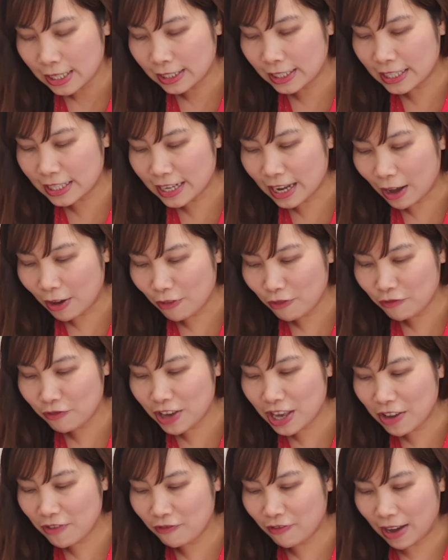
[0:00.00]
người đó
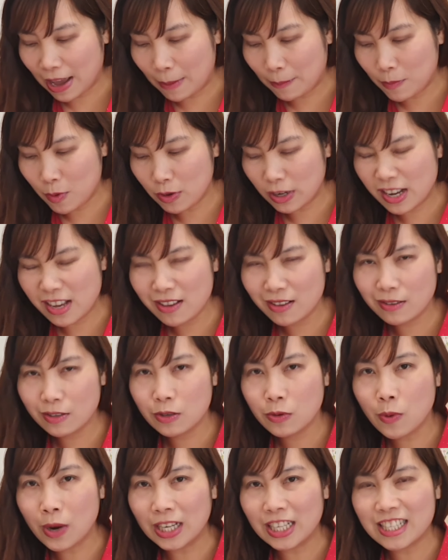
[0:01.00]
vi phạm một cái
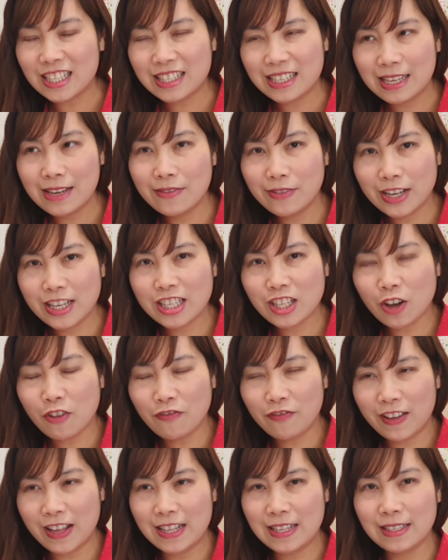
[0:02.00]
gọi là serious
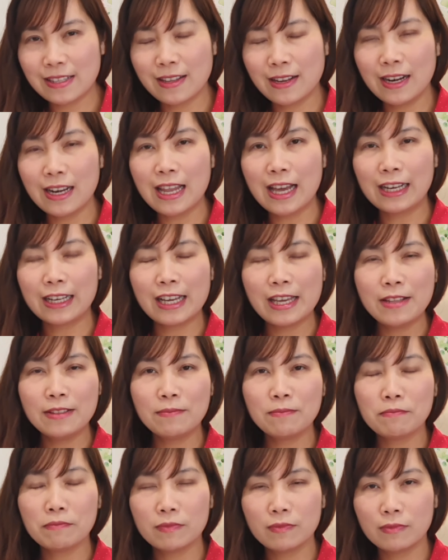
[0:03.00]
offense tức là cái
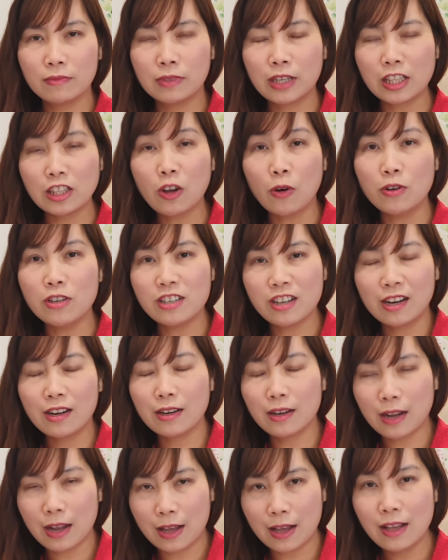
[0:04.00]
cái tội
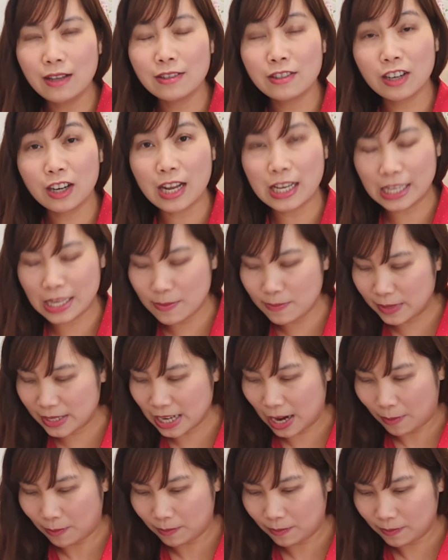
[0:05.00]
rất là rất là nghiêm
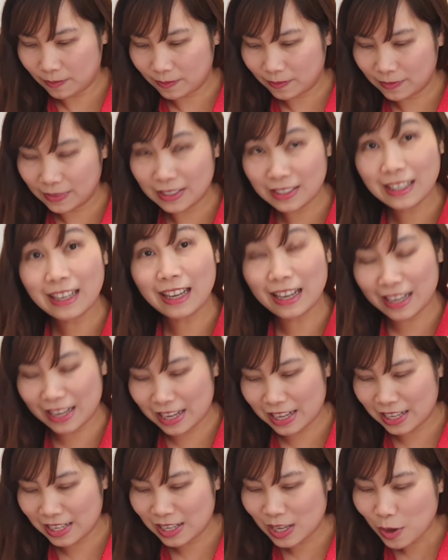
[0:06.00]
trọng ha
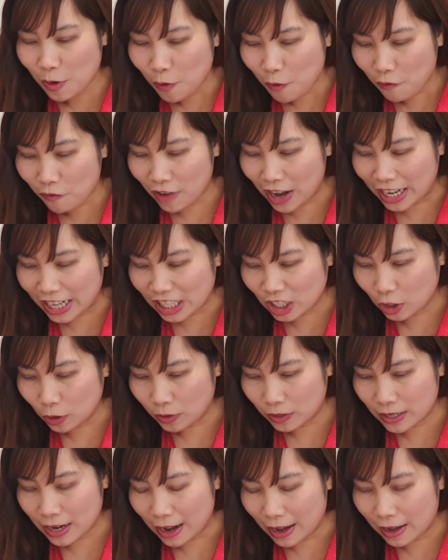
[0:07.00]
và cái
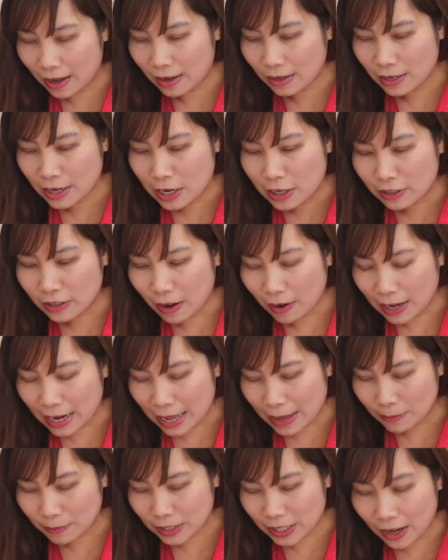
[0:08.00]
tội đó nó
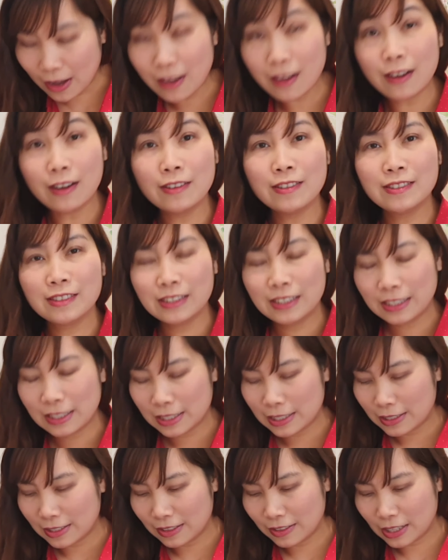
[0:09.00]
làm cho
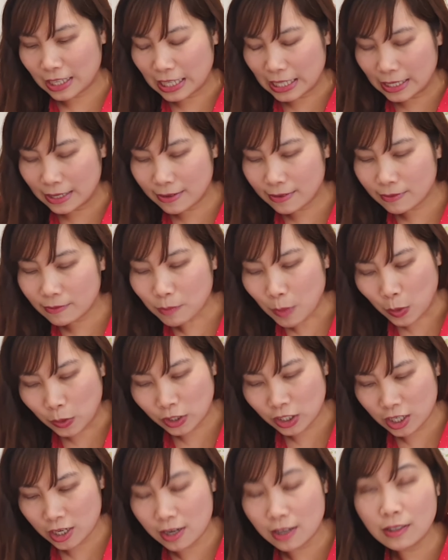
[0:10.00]
bộ
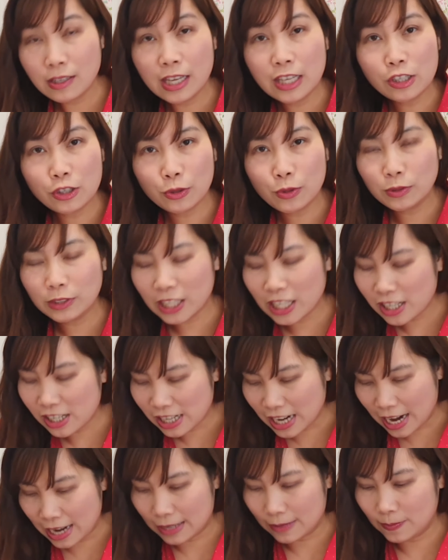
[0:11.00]
trưởng di trú tính
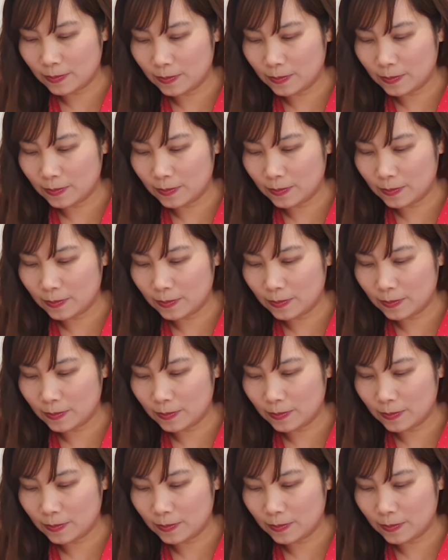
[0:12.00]
rằng